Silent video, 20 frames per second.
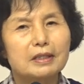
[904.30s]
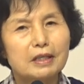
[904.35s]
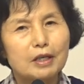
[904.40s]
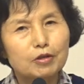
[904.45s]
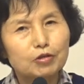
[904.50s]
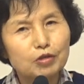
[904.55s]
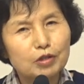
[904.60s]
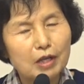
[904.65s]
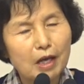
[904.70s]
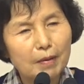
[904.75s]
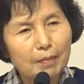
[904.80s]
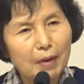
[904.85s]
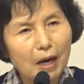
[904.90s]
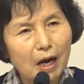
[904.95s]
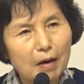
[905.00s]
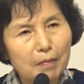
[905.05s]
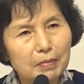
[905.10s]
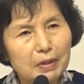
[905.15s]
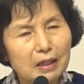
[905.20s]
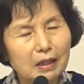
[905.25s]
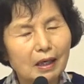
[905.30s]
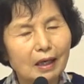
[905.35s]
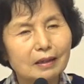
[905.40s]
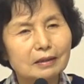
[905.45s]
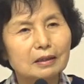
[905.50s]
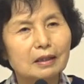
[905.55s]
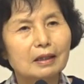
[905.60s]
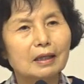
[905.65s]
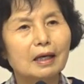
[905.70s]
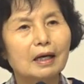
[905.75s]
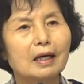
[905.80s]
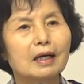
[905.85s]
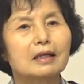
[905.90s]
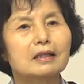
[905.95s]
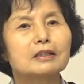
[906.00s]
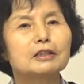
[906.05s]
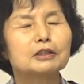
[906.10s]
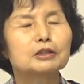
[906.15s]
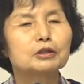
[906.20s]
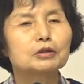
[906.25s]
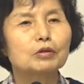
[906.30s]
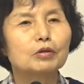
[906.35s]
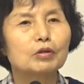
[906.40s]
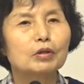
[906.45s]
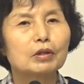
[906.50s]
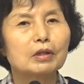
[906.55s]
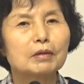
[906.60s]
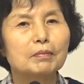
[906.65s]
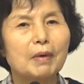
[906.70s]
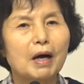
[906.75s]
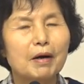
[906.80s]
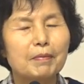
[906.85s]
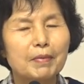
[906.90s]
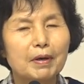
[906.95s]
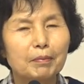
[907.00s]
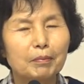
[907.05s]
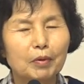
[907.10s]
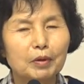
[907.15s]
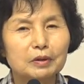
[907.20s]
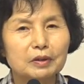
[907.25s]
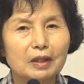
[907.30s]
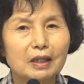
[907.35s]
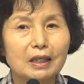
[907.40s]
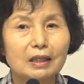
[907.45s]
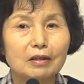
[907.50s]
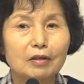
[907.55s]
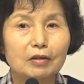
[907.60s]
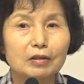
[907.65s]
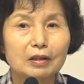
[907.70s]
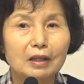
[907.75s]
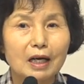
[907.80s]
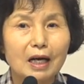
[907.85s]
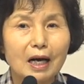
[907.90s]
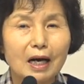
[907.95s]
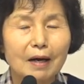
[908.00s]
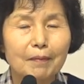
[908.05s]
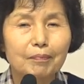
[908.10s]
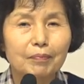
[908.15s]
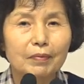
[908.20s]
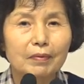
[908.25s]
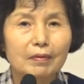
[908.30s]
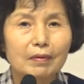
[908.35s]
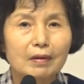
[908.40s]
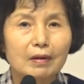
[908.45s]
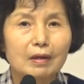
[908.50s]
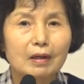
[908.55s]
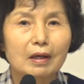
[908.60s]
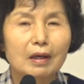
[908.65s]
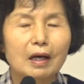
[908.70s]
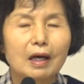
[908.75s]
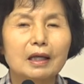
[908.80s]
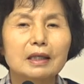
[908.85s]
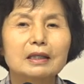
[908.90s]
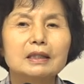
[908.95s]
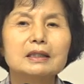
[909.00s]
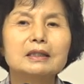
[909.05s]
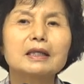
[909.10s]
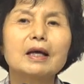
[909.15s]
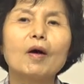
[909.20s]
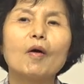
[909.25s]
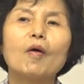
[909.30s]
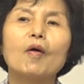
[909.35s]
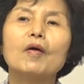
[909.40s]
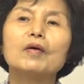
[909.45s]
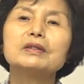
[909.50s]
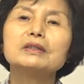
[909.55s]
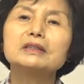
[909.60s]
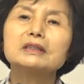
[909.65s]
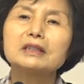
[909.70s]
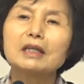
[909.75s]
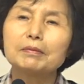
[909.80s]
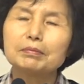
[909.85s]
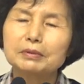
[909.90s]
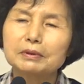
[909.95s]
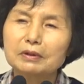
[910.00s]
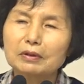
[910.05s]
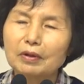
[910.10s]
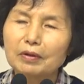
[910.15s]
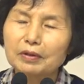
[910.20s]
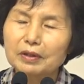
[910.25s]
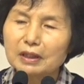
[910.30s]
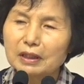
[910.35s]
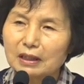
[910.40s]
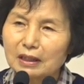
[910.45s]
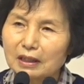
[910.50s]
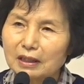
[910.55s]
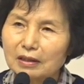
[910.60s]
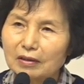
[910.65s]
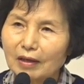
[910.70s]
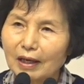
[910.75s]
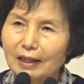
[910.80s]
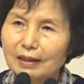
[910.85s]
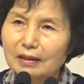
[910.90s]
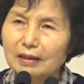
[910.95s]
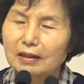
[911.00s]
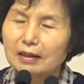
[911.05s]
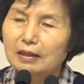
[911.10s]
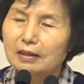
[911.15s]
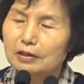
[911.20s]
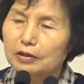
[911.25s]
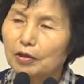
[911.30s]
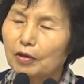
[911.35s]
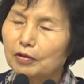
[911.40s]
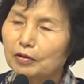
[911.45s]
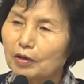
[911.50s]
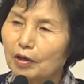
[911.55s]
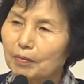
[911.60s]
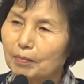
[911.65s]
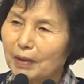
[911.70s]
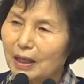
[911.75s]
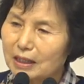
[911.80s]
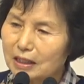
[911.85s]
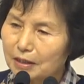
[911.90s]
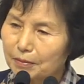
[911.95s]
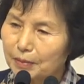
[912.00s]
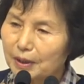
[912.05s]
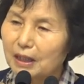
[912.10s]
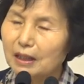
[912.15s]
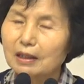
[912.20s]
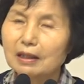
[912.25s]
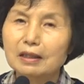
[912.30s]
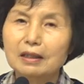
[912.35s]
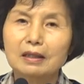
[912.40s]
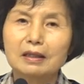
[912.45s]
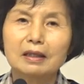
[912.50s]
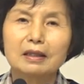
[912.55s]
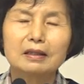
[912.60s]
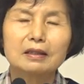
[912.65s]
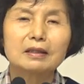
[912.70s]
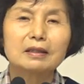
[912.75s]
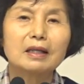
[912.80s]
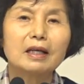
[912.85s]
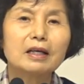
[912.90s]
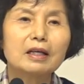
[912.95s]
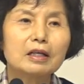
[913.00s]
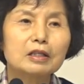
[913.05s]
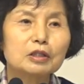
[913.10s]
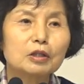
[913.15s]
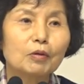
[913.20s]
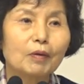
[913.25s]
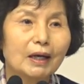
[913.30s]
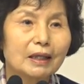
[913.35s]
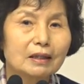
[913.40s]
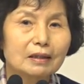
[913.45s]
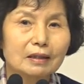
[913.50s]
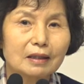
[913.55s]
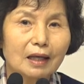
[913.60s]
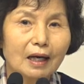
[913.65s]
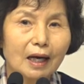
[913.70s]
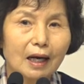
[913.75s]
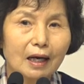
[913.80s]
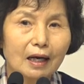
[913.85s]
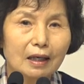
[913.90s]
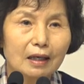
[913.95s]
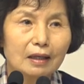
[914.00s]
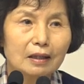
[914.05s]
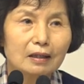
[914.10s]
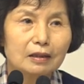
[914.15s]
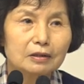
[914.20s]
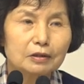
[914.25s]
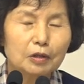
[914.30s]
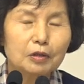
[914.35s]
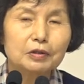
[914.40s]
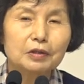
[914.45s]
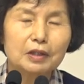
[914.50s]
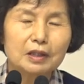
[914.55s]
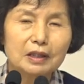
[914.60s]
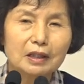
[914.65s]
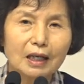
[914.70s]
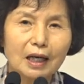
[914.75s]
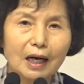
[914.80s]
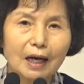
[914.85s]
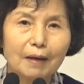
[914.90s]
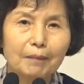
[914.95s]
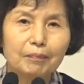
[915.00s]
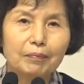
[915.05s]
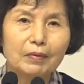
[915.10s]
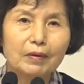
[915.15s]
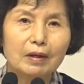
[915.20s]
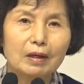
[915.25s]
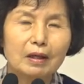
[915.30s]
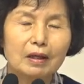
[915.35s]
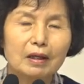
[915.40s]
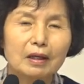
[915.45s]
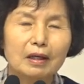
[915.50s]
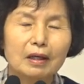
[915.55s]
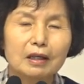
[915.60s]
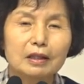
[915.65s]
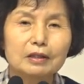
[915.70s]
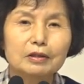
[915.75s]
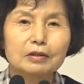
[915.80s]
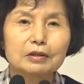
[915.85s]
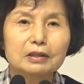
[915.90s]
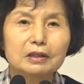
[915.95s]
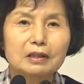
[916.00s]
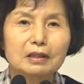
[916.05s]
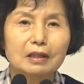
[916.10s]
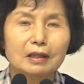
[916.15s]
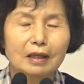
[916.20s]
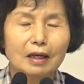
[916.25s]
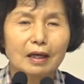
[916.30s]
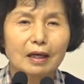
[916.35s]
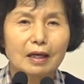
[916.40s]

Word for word: 예수의 마음을 가져라, 그리스도를 마음에 모셔라 이러는가? 이게 언제부터 이러한 성경 말씀이 내려져 왔는가? 써져 있는가? 이것은